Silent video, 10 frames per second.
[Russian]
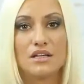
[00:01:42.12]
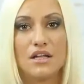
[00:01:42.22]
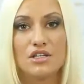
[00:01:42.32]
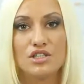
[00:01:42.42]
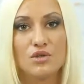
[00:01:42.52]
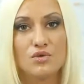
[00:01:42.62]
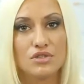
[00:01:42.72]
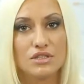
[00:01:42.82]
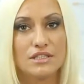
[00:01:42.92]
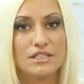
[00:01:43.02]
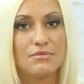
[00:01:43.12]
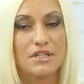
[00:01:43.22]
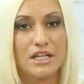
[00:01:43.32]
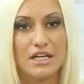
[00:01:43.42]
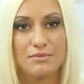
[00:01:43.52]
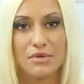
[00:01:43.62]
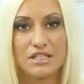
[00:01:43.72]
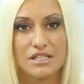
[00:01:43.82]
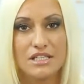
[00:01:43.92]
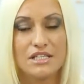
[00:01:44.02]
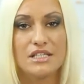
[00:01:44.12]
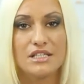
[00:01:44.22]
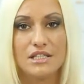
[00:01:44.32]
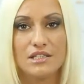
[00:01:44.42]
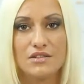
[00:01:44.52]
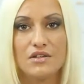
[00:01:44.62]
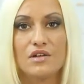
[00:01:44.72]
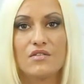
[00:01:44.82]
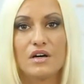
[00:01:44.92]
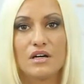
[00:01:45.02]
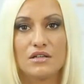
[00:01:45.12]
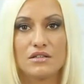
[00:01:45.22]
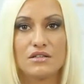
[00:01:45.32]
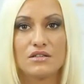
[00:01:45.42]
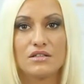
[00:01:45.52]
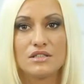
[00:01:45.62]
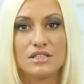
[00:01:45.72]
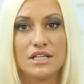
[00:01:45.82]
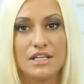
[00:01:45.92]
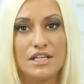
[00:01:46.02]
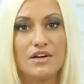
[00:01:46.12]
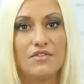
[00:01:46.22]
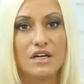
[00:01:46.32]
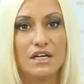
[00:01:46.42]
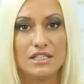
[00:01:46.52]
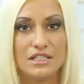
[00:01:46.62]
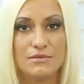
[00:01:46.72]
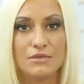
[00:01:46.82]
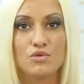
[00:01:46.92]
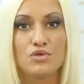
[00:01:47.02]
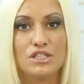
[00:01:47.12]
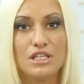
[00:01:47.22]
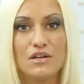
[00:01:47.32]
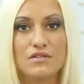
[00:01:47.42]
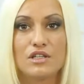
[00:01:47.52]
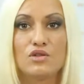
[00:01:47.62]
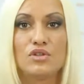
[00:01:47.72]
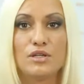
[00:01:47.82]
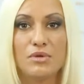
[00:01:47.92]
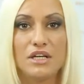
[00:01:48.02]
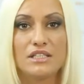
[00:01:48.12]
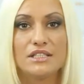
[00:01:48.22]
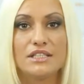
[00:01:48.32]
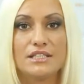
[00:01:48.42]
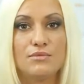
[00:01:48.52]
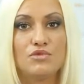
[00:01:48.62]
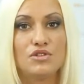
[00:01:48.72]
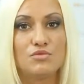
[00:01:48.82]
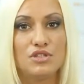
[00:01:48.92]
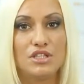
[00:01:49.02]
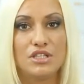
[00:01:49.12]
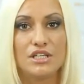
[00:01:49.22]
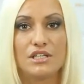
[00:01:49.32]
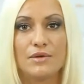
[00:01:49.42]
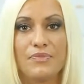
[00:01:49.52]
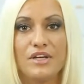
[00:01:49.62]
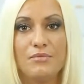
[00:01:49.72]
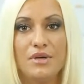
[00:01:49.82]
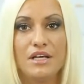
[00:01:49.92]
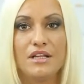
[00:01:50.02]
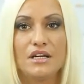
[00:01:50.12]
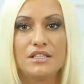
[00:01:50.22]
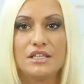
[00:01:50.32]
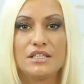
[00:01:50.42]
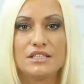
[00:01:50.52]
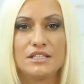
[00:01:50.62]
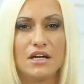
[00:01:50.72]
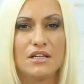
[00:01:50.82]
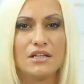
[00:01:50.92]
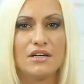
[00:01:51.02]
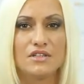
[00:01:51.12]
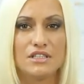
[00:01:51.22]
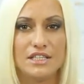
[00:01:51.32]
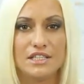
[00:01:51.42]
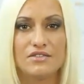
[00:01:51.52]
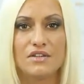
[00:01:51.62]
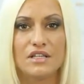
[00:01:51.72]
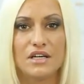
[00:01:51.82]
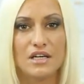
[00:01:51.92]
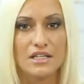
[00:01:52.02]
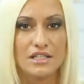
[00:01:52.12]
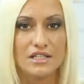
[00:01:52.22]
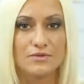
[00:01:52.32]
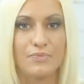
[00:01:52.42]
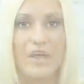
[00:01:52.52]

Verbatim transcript: Также он замедляет процессы естественного э, старения в организме, усиливает и укрепляет систему иммунитета, имеет антиоксидантное воздействие на организм.